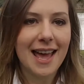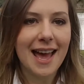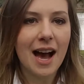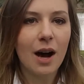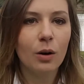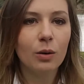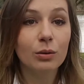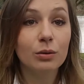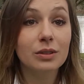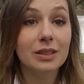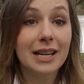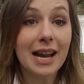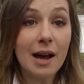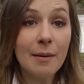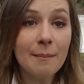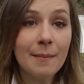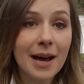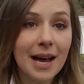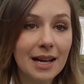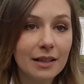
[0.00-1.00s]
é algo
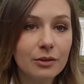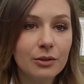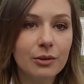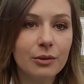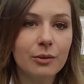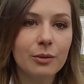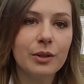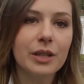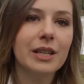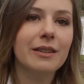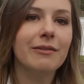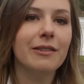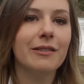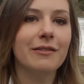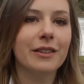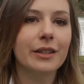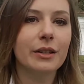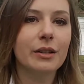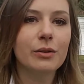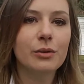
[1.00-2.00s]
dramático e
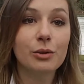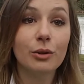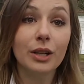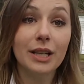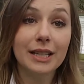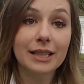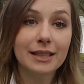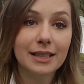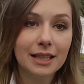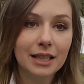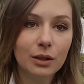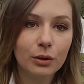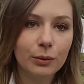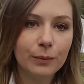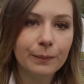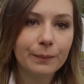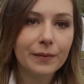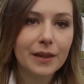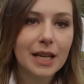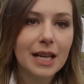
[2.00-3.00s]
vivido em
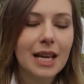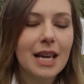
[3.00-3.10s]
solidão.